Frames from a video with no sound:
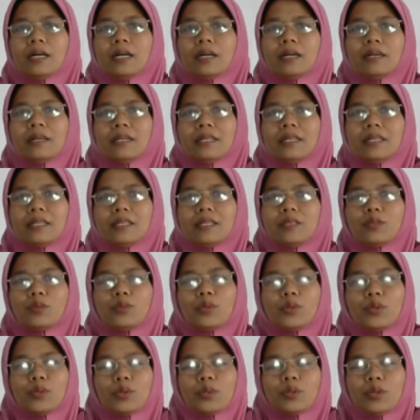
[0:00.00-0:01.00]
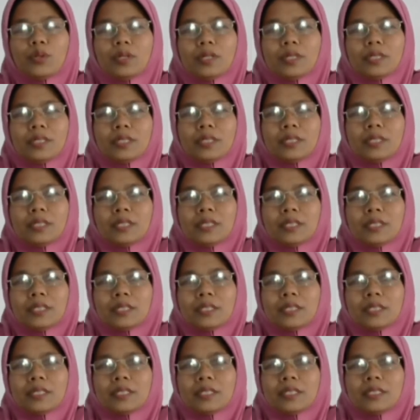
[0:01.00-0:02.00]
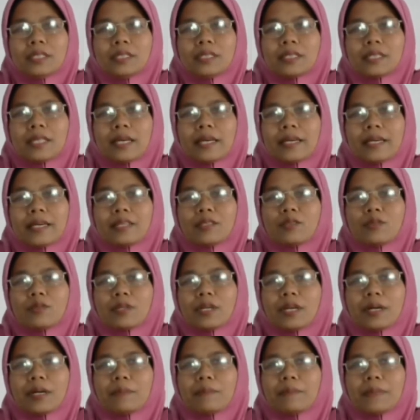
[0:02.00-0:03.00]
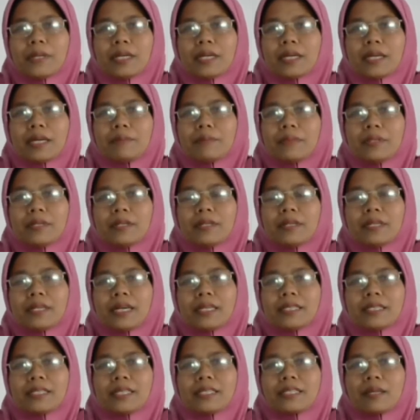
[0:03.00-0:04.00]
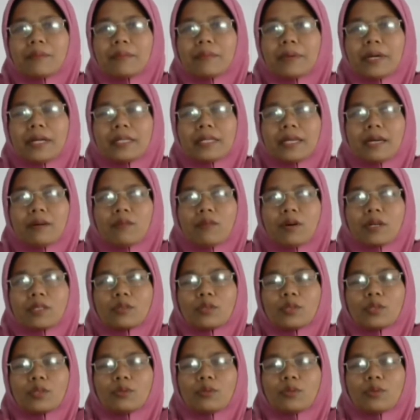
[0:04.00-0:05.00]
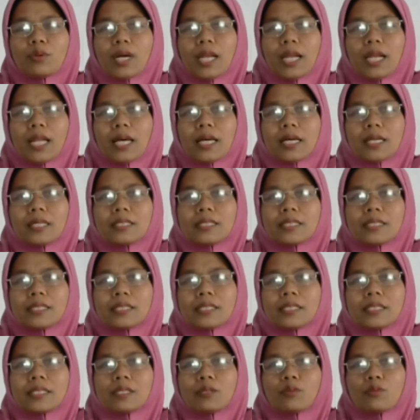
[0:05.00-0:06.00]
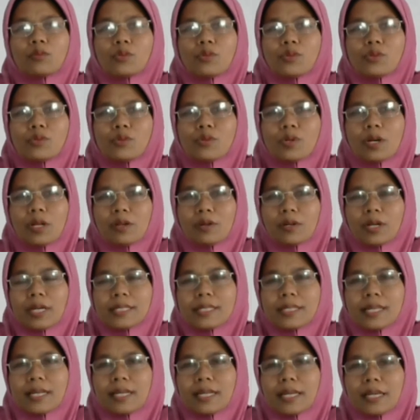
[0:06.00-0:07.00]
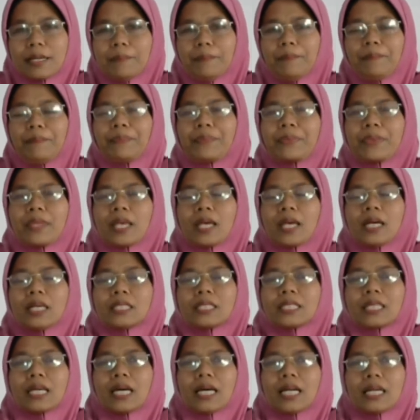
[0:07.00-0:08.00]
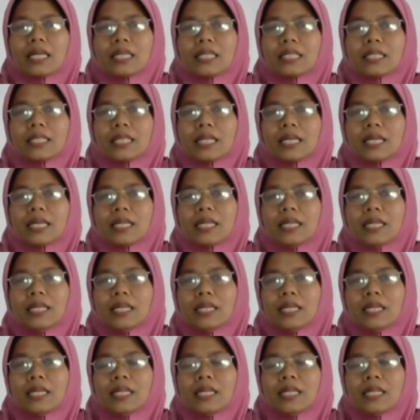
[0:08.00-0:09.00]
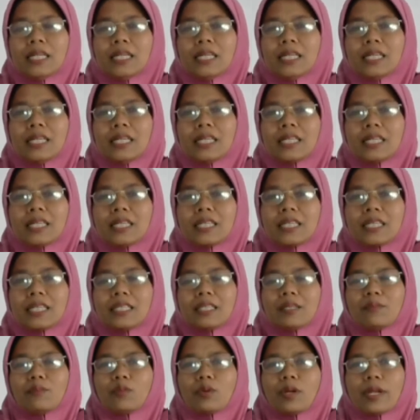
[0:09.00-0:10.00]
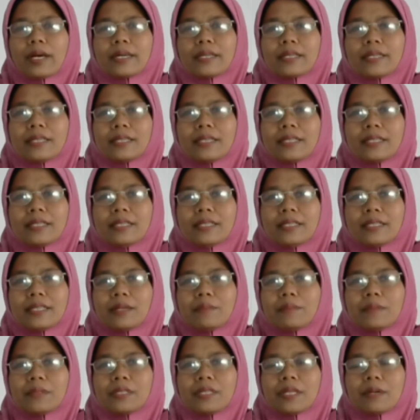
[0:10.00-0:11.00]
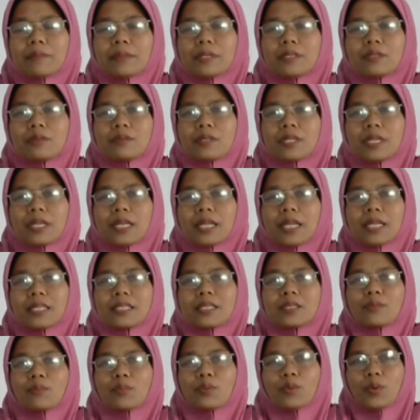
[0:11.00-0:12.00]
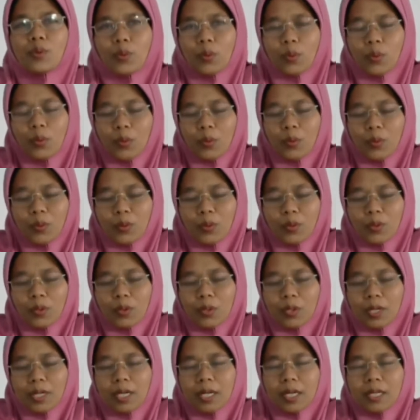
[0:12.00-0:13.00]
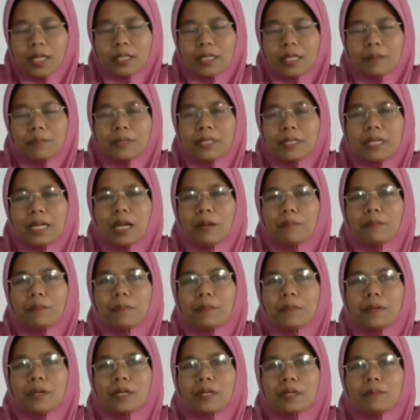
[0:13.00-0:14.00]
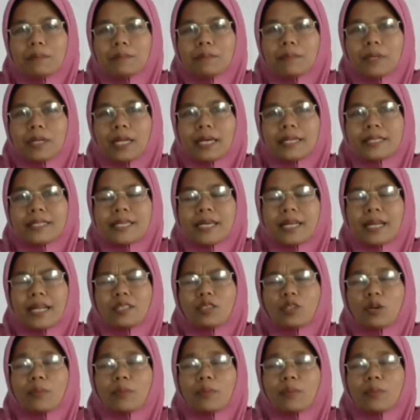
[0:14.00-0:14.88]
e, dulu saya juga pernah mengajar sampean ya waktu itu kelas 7 kalau nggak salah. Sekarang kita ketemu lagi tapi sama sudah kelas 10 tapi dalam pelajaran atau